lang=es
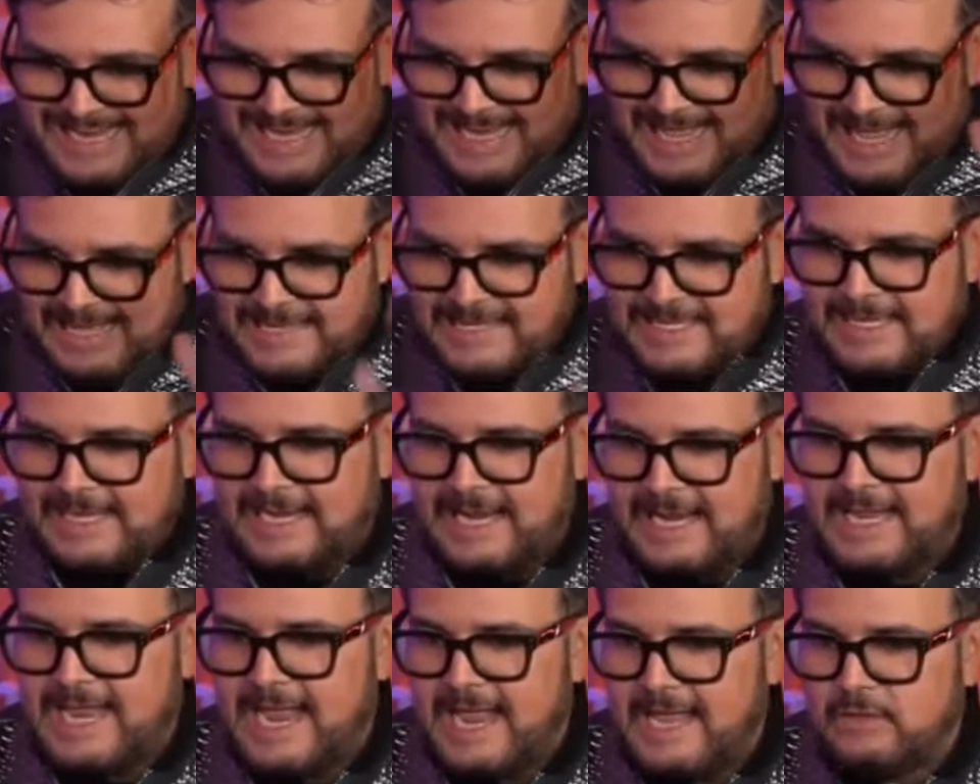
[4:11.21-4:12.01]
quédate
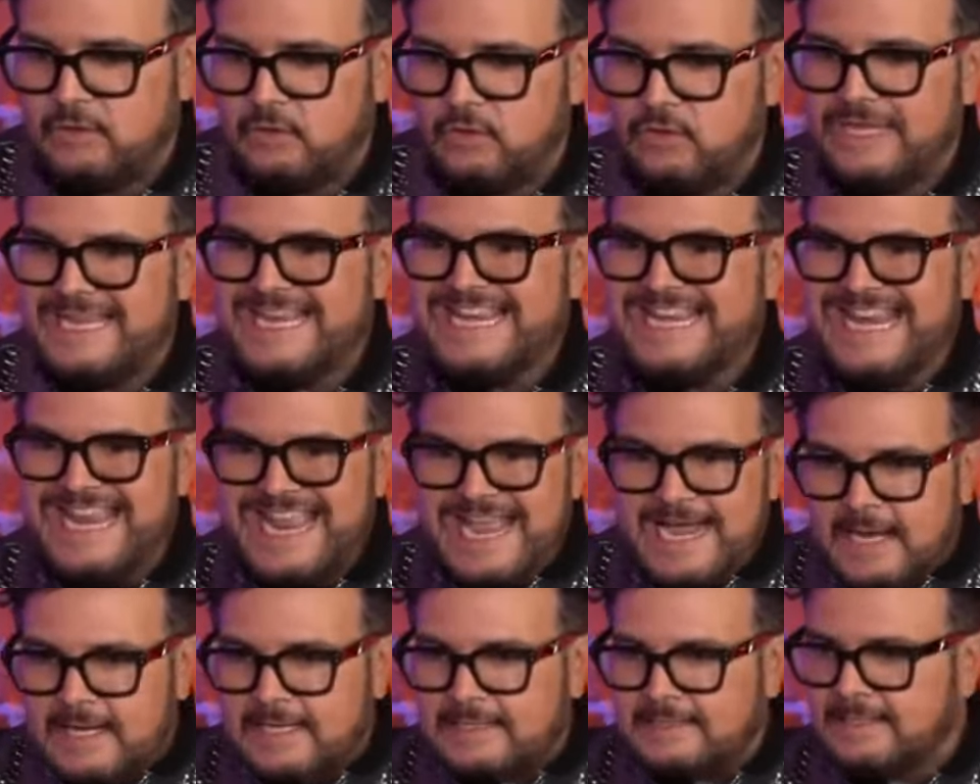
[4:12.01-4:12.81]
callado y
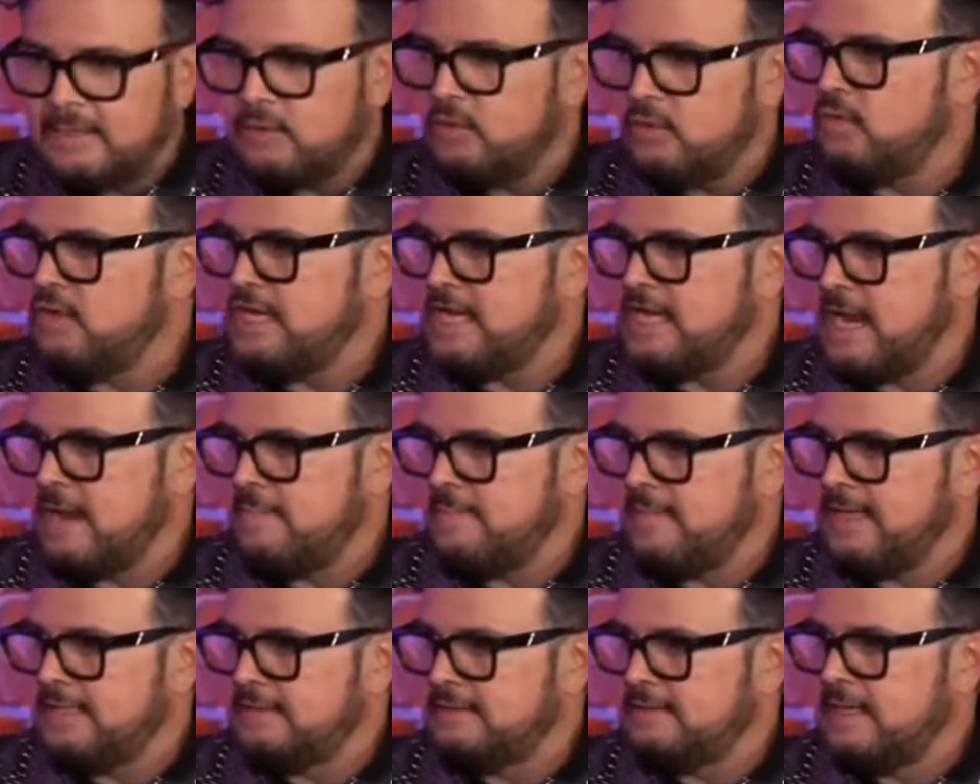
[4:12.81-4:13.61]
niega
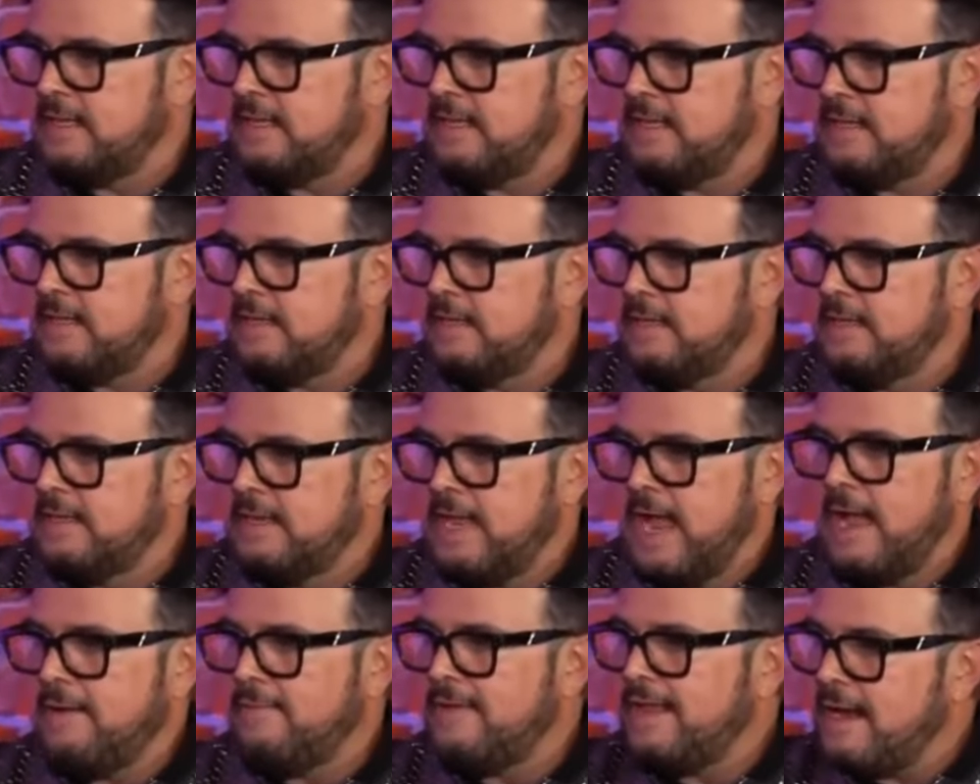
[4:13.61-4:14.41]
categóricamente
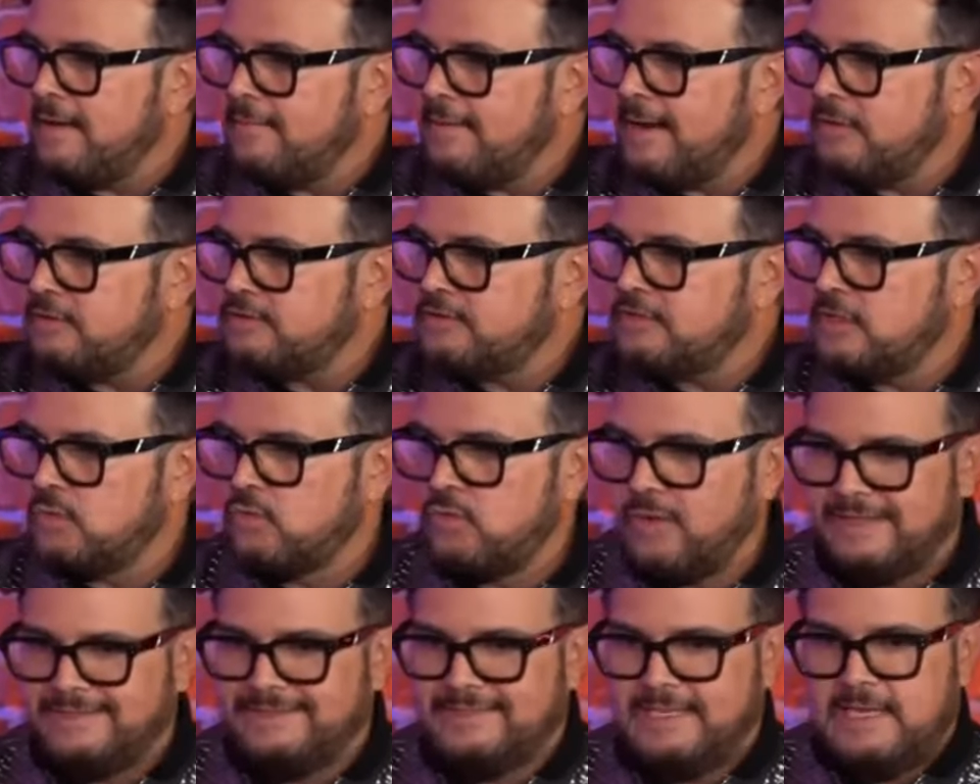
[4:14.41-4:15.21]
haber hablado este
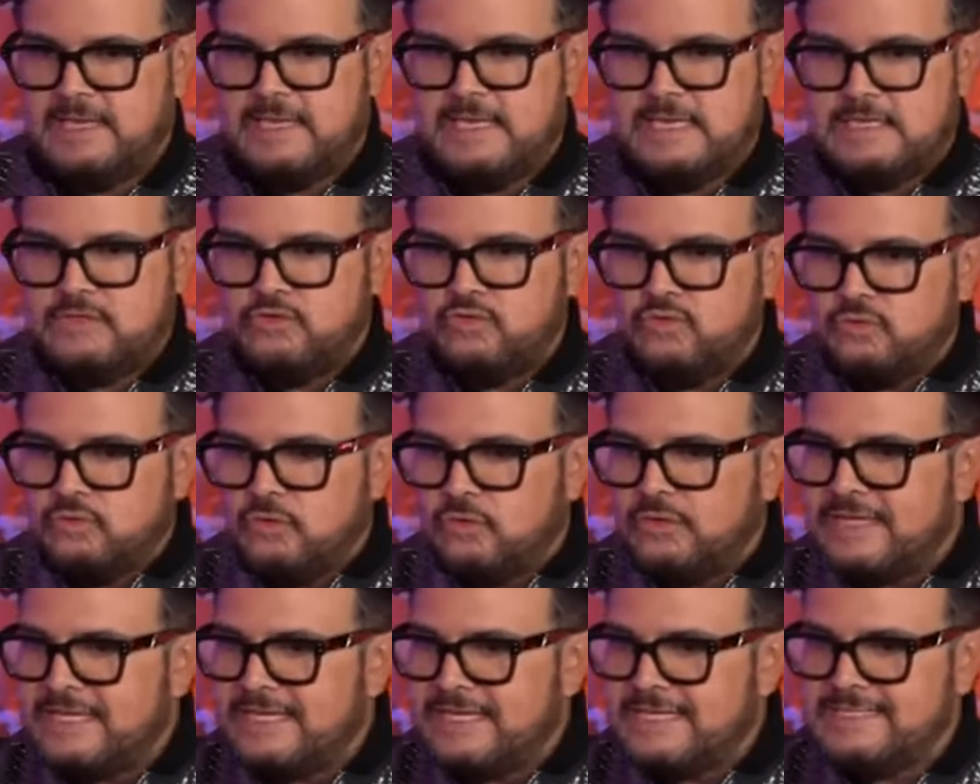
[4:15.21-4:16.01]
cuate y tú
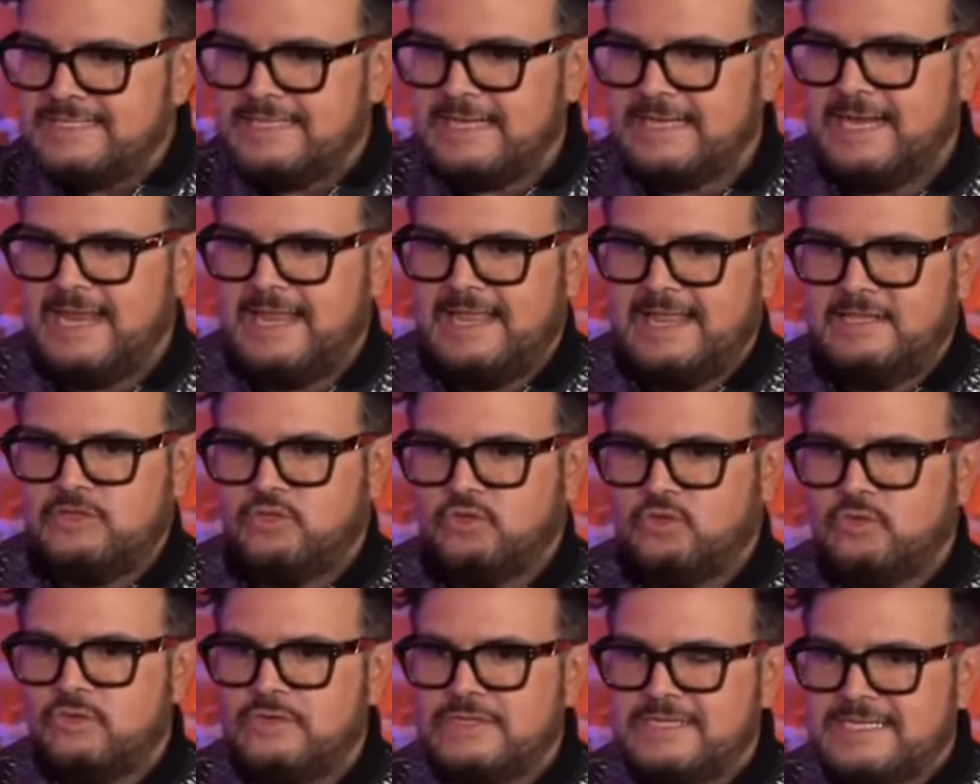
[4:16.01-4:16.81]
no dijiste nada y
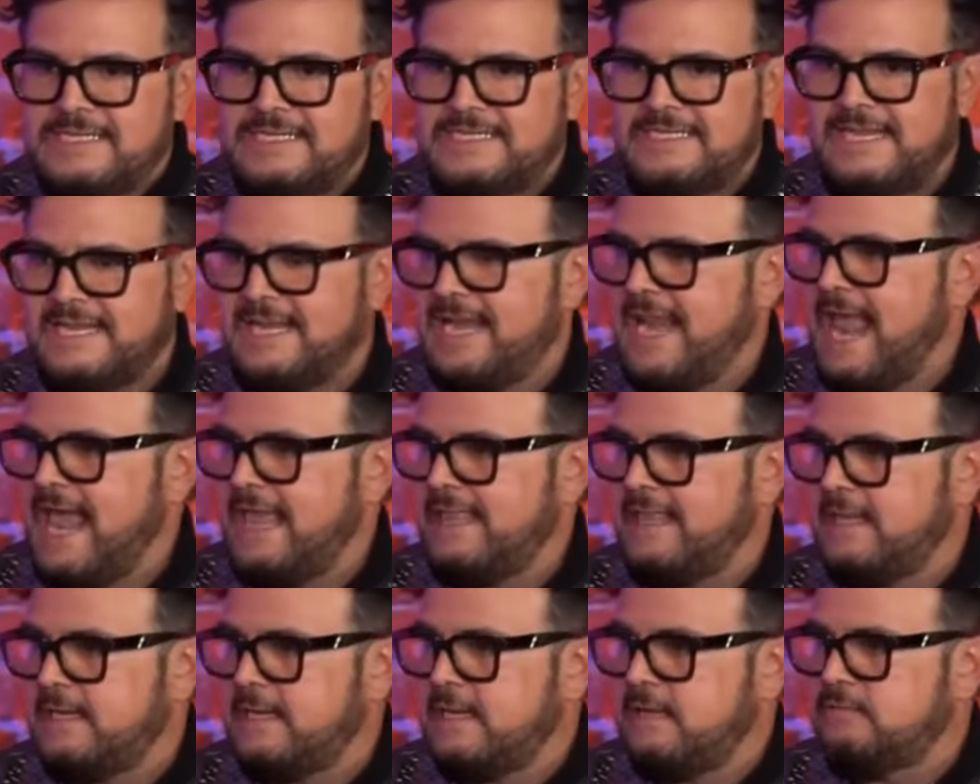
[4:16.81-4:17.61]
tú no hiciste
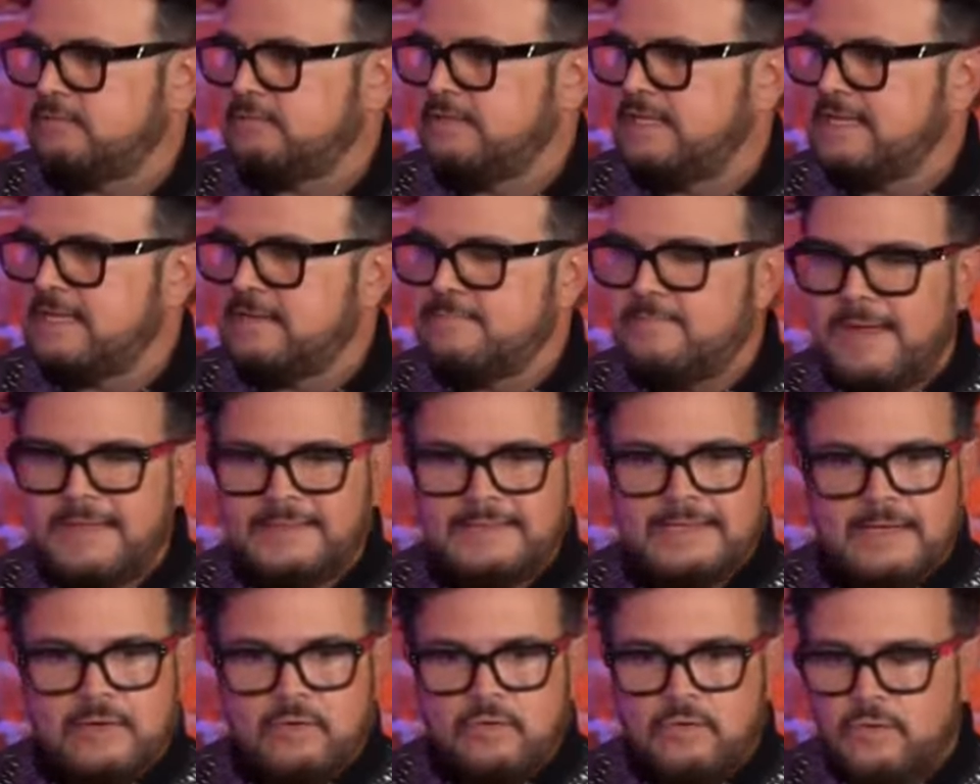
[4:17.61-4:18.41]
nada, cabrón, y
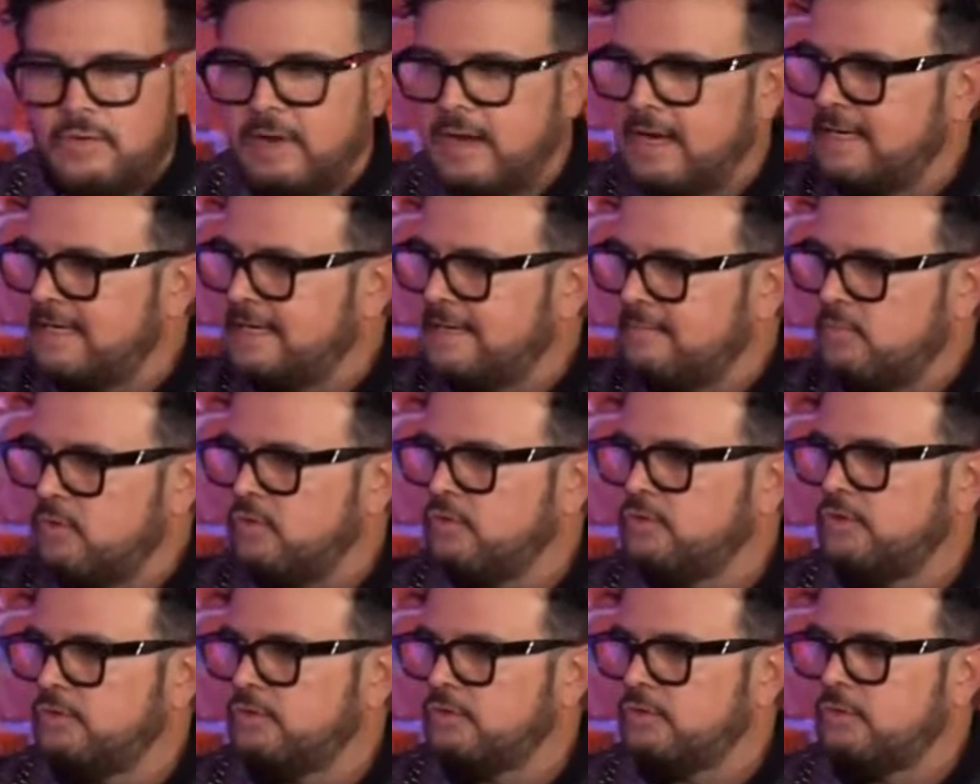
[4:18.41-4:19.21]
mándalo al
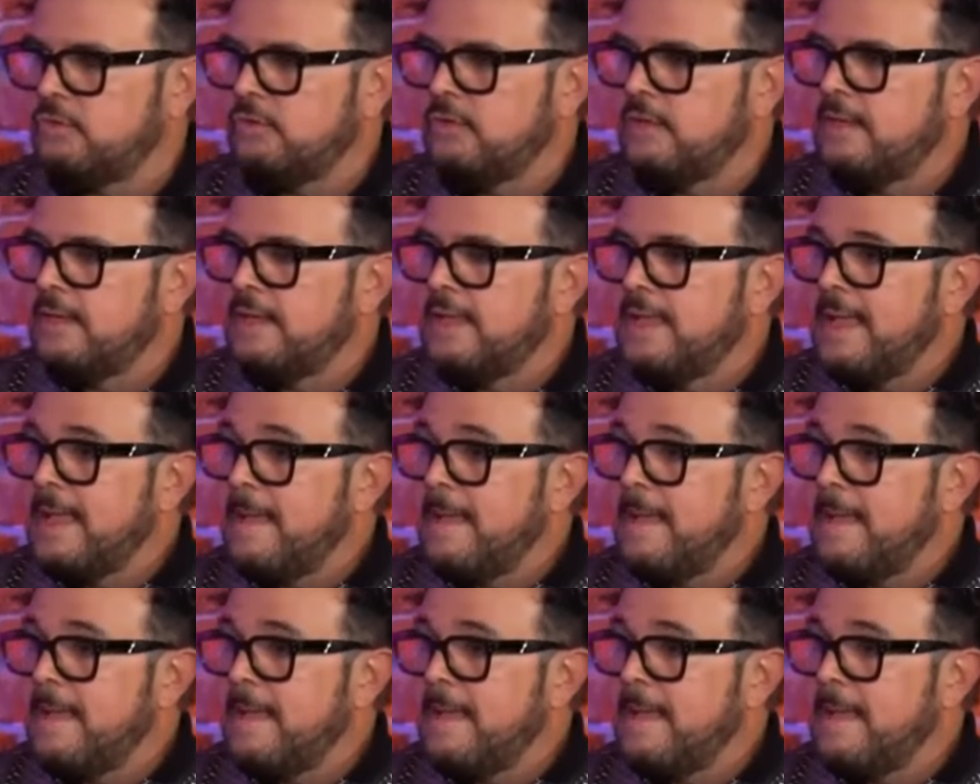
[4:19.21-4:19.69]
demonio, ¿no?